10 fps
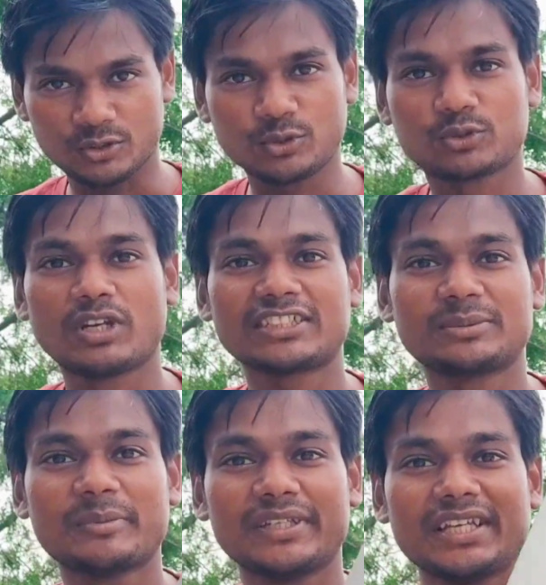तो दोस्तों लास्ट
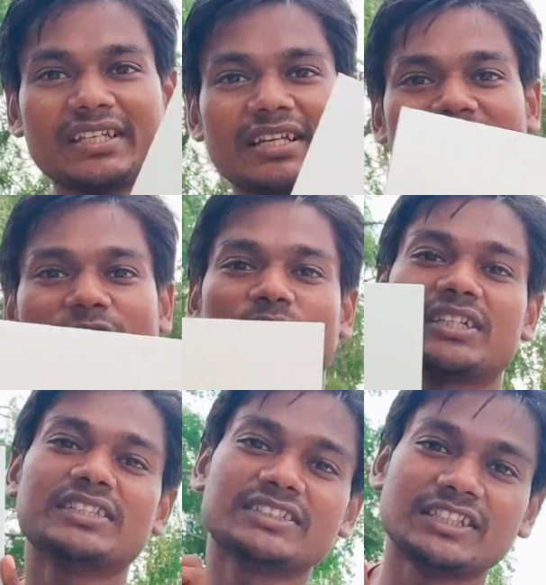में मैं यही कहना चाहूँगा
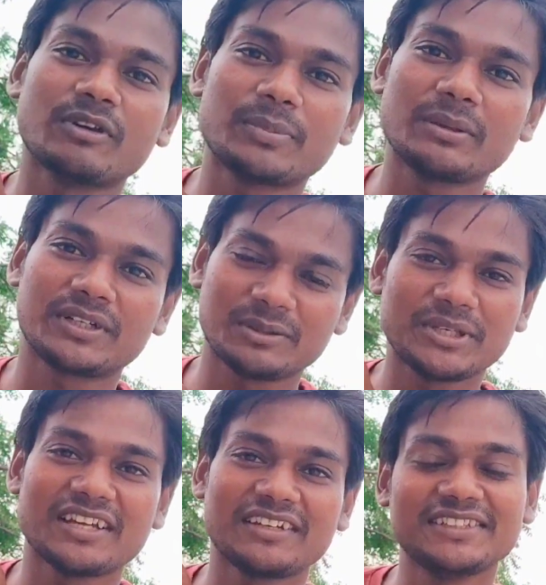कि ये सिल्वर प्ले बटन
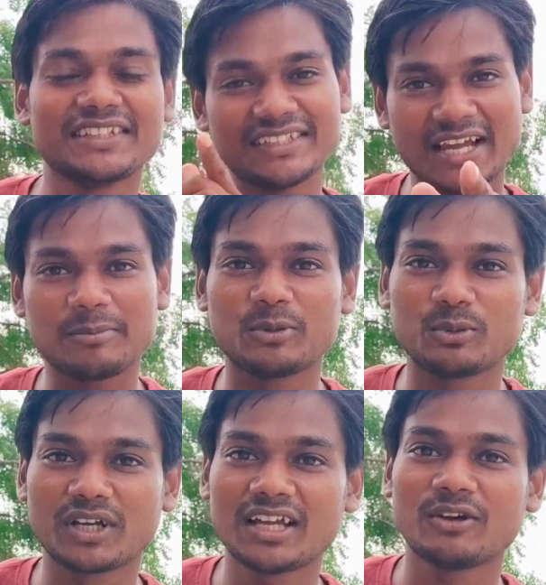मेरा नहीं है ये आप
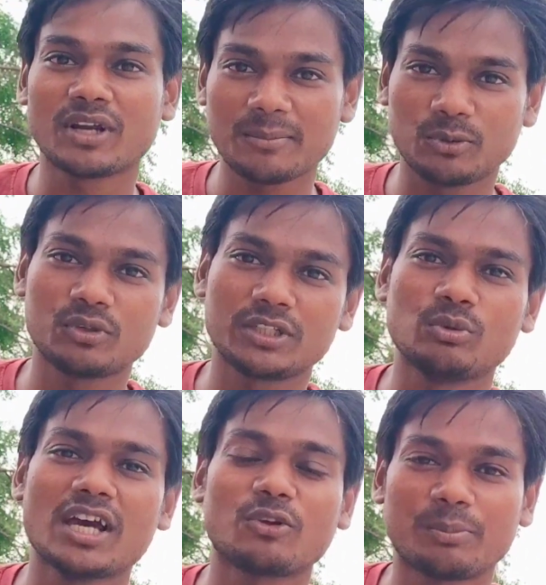लोगों का है और आप लोगों के
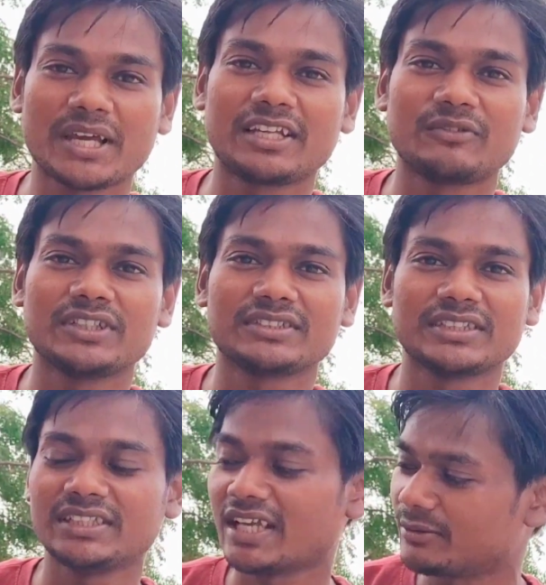दुलार और प्यार की वजह
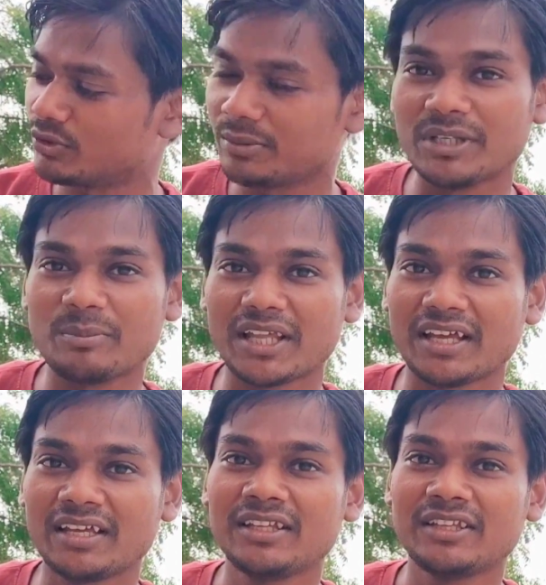से ये आज मुझे मिल पाया
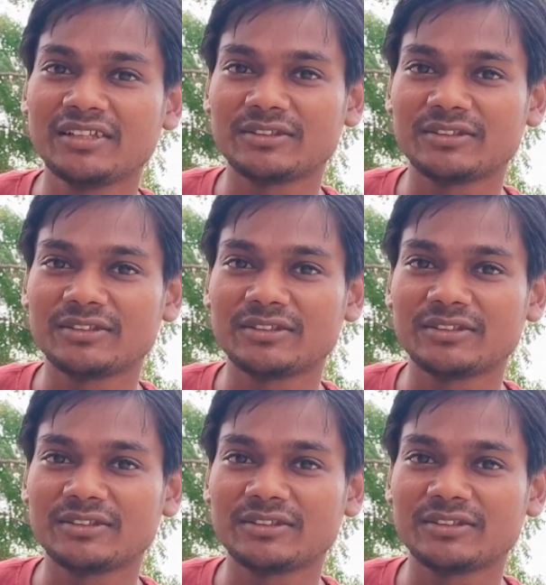है